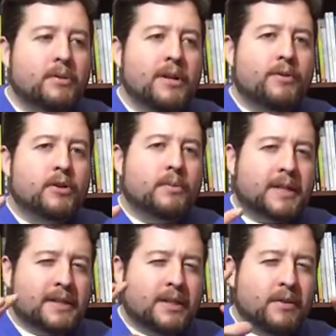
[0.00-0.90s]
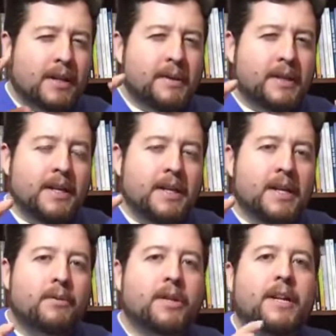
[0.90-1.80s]
un esfuerzo para tener un capital y
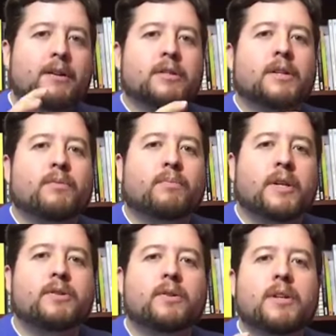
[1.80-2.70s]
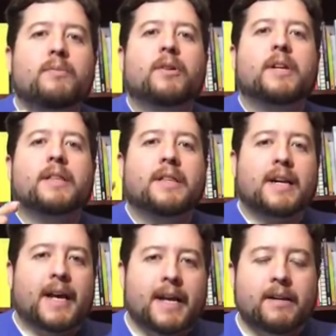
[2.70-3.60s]
ya poder negociar un precio y poder
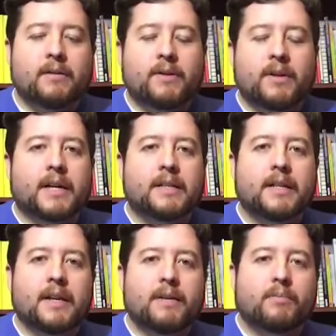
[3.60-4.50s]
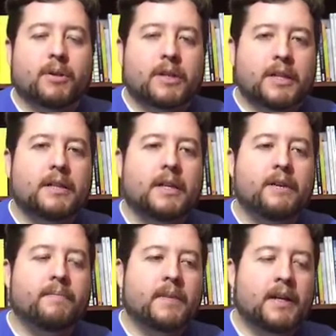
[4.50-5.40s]
traer una cantidad
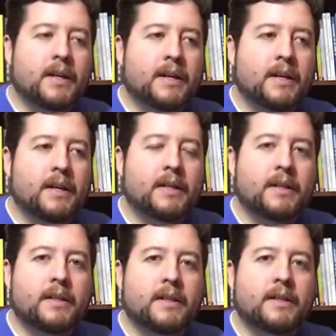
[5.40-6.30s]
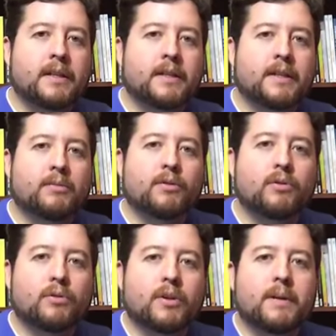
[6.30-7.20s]
importante de,
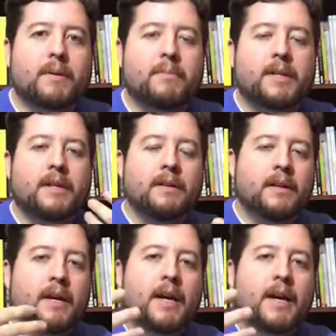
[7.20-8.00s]
productos que permitan